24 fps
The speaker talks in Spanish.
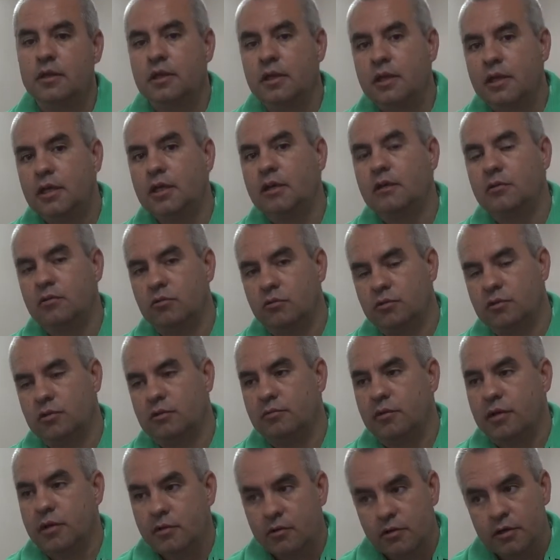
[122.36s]
E incluye
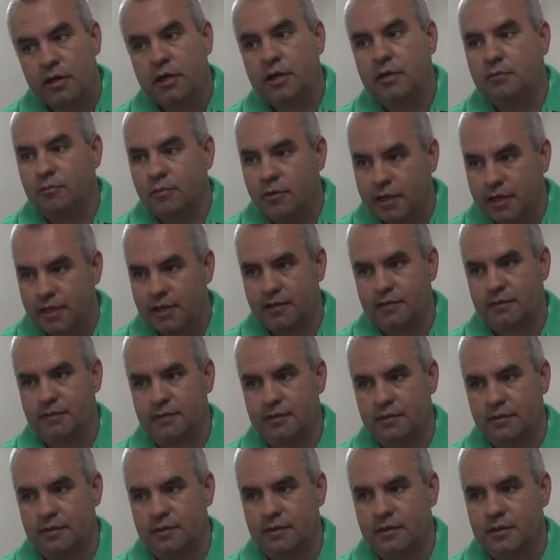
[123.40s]
varones y
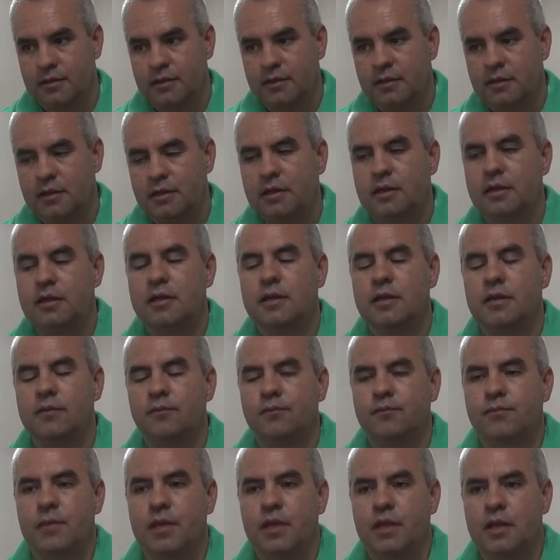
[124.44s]
mujeres. Eh,
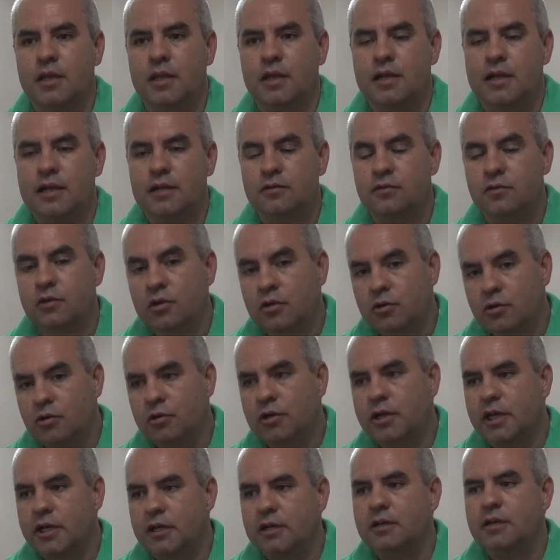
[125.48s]
en el caso de
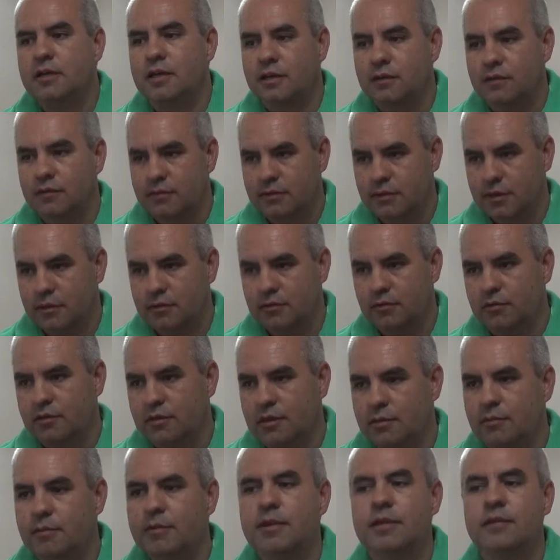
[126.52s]
hockey es
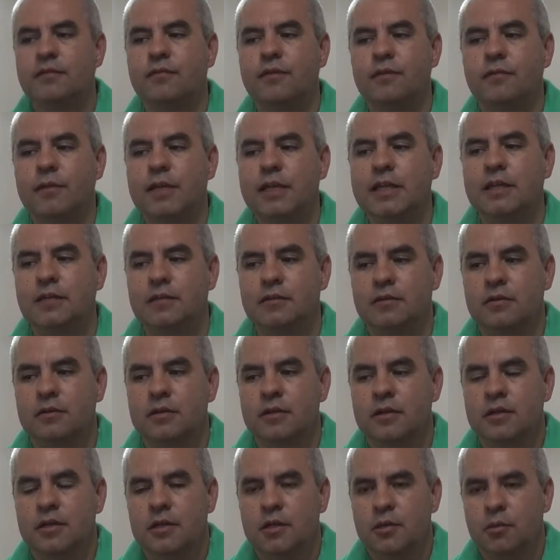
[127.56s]
exclusivamente femenino,
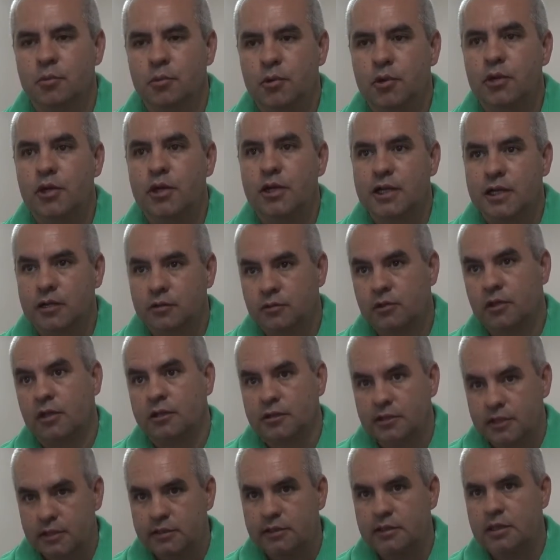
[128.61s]
pero en el caso de
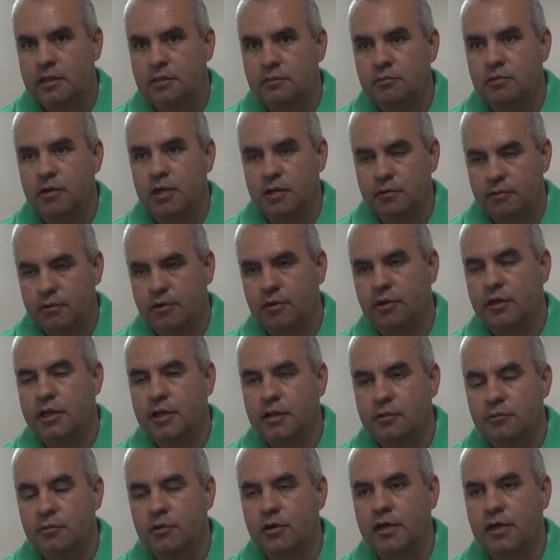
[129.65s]
atletismo hay varones
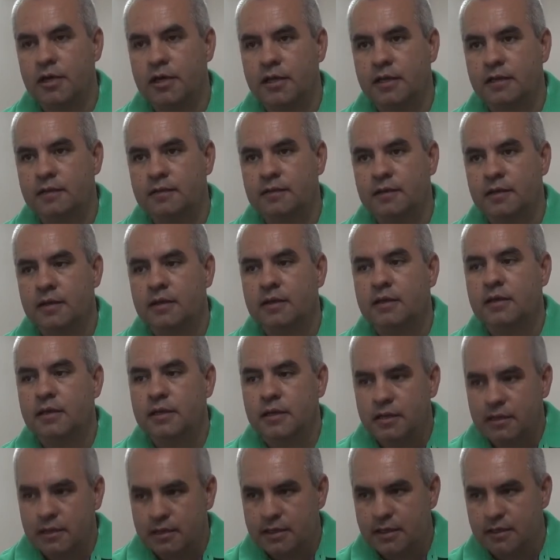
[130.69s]
y mujeres,
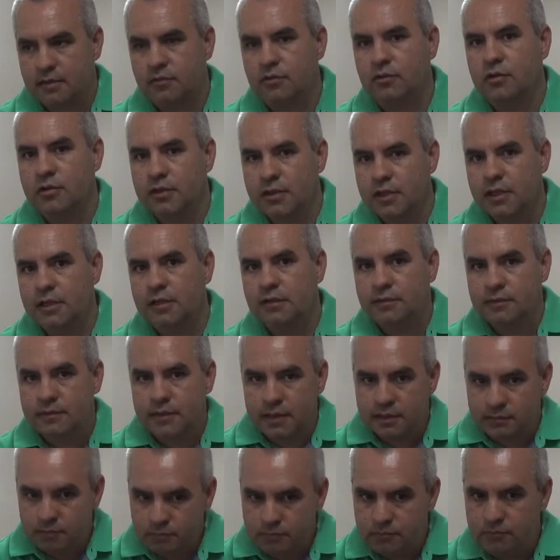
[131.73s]
en el caso de tenis
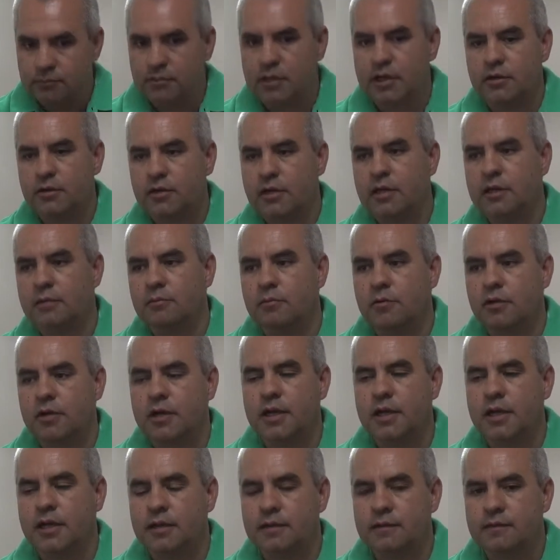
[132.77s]
hay varones y
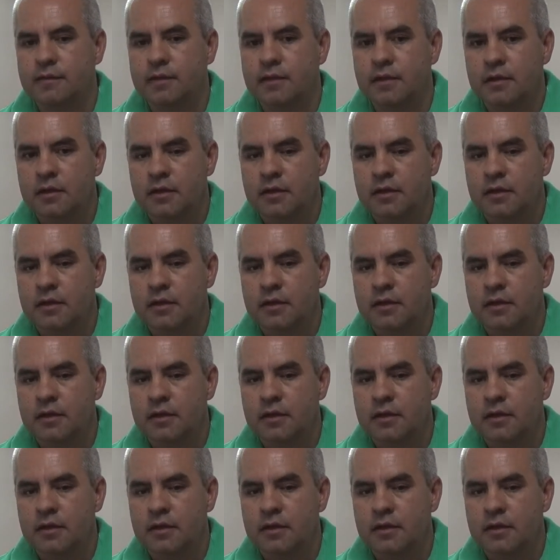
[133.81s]
mujeres,